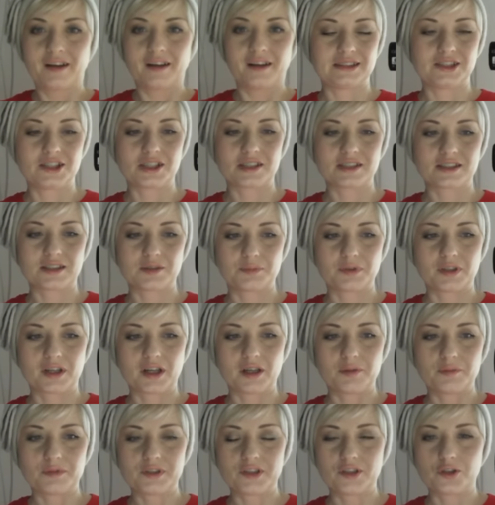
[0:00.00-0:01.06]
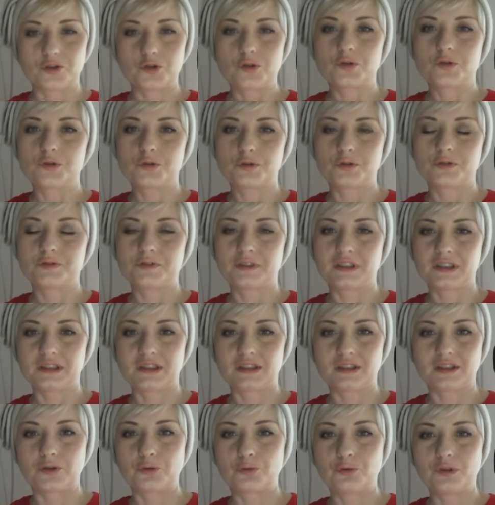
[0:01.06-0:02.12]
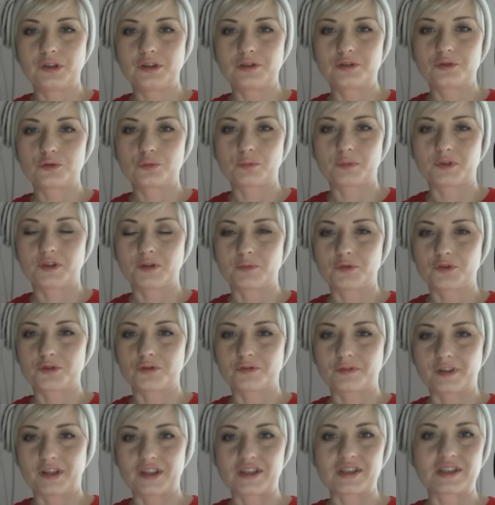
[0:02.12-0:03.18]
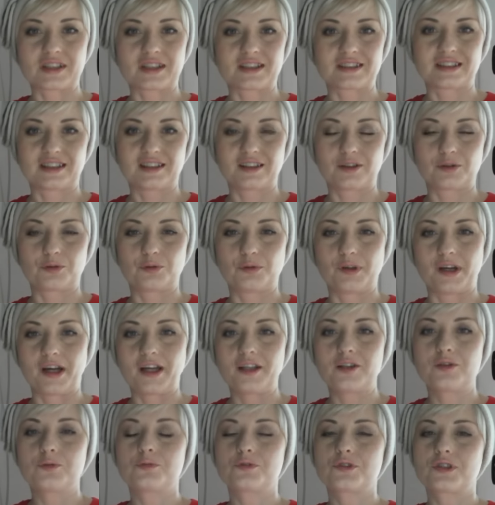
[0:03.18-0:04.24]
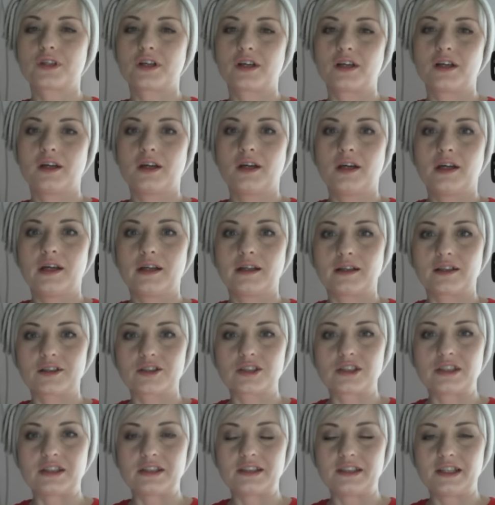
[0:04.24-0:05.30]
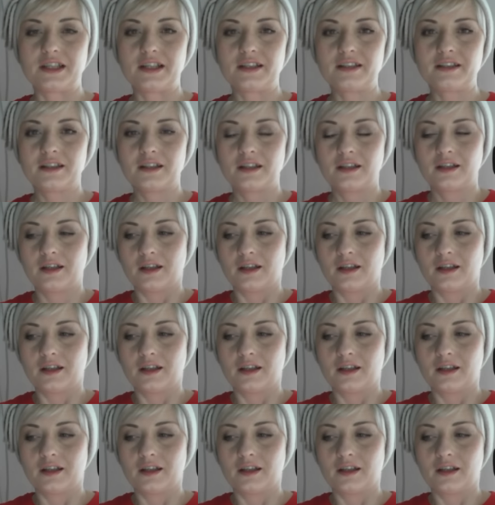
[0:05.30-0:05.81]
Сейчас собираемся чуть-чуть выйти на улицу, потому что врач сказала, гулять нужно каждый день.